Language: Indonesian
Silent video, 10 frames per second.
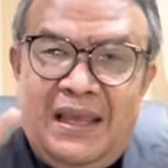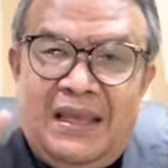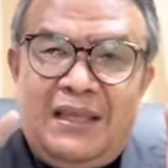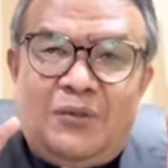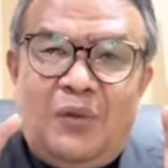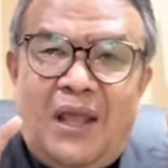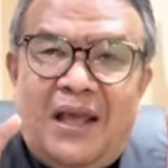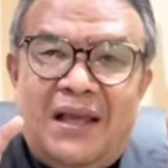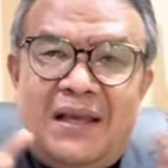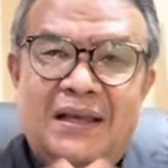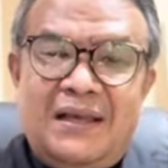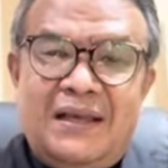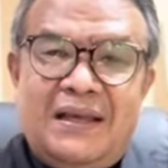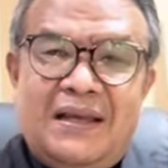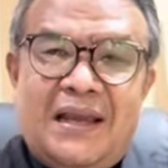Itulah
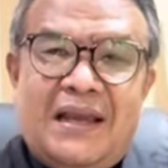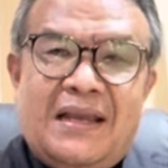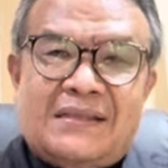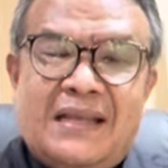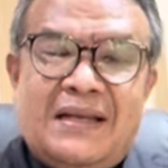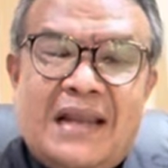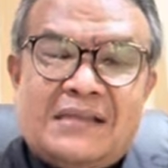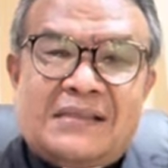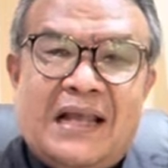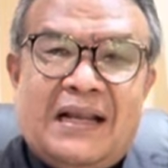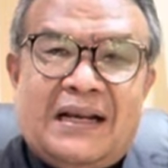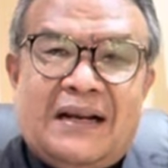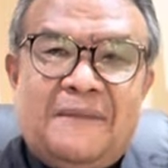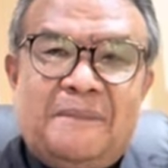gagasan dasar